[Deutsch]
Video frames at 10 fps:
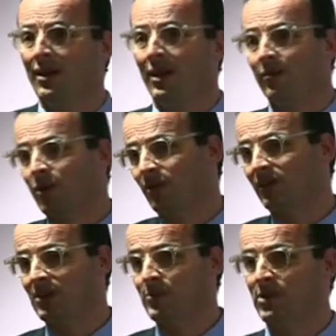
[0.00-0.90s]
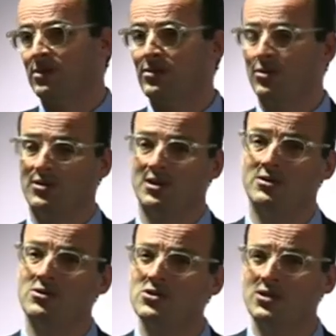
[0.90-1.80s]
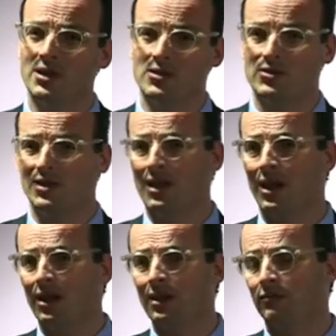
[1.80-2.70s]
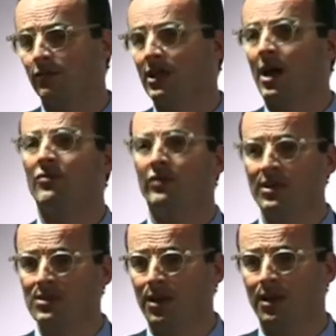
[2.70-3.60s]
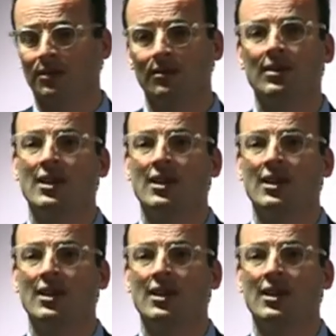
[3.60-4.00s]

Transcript: im Kontext Business Contingency, also DR, Recovery-Zeiten.